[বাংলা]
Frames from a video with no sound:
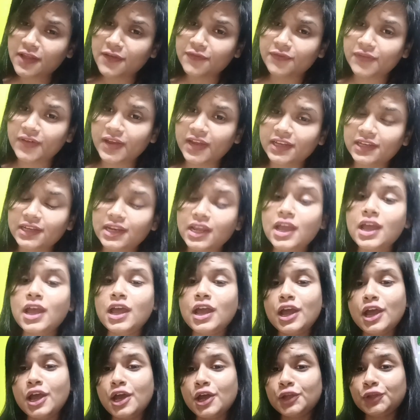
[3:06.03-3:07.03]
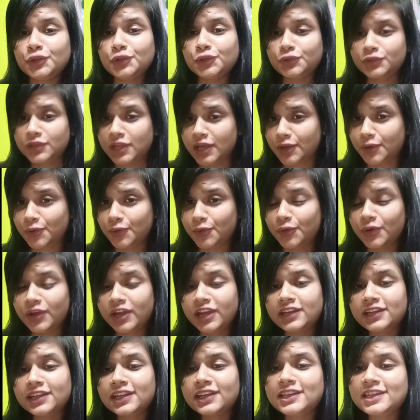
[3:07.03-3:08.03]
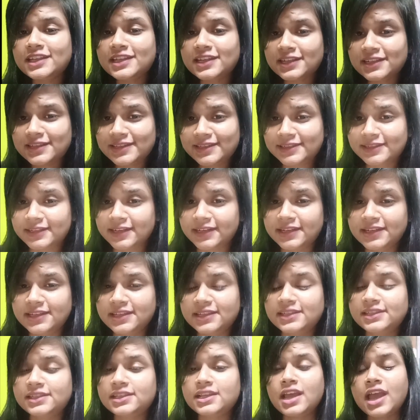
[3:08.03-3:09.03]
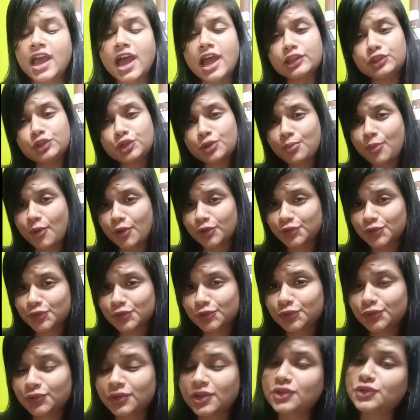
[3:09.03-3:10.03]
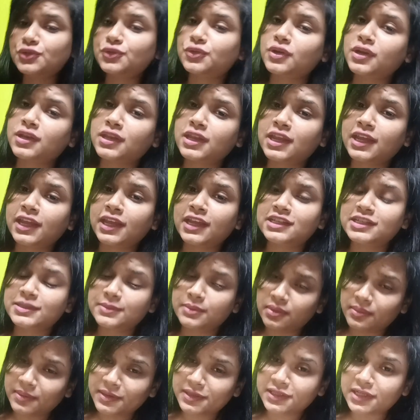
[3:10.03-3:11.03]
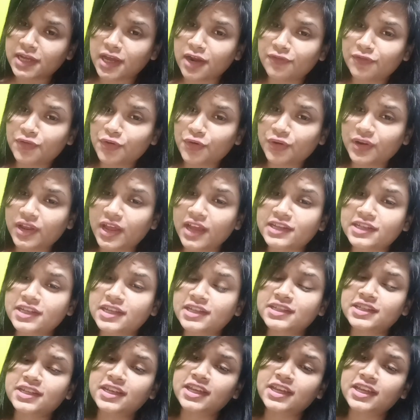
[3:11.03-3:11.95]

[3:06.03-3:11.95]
ফাইন তো দেখো ইন্ডিয়ান লিগাল স্টাডিজ এত বছর ধরে স্টুডেন্টদেরকে যেভাবে সার্ভ করে আসেছে